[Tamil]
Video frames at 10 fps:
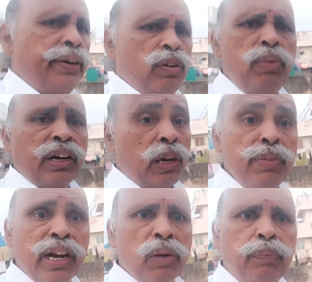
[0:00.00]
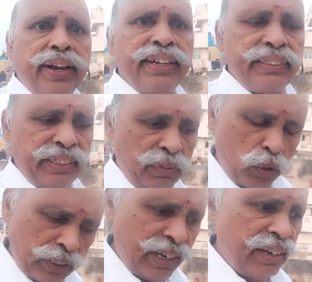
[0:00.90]
ரொம்ப கடுமையான பயிற்சி
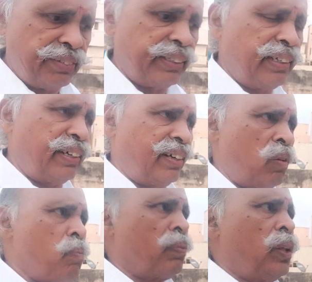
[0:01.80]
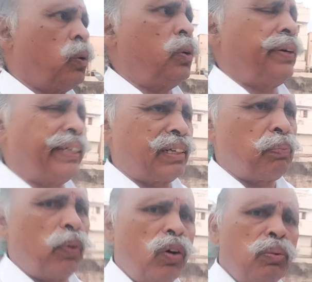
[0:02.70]
முதல்ல வந்து குருக்கிட்ட
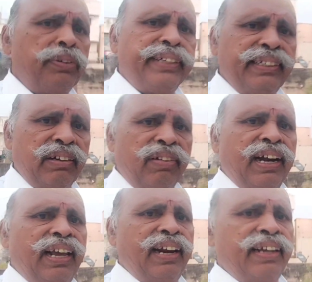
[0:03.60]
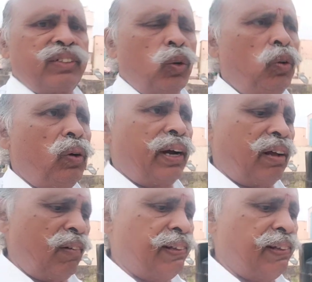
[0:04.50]
போகும்போது இந்த வேலையெல்லாம் சொல்லுவாங்க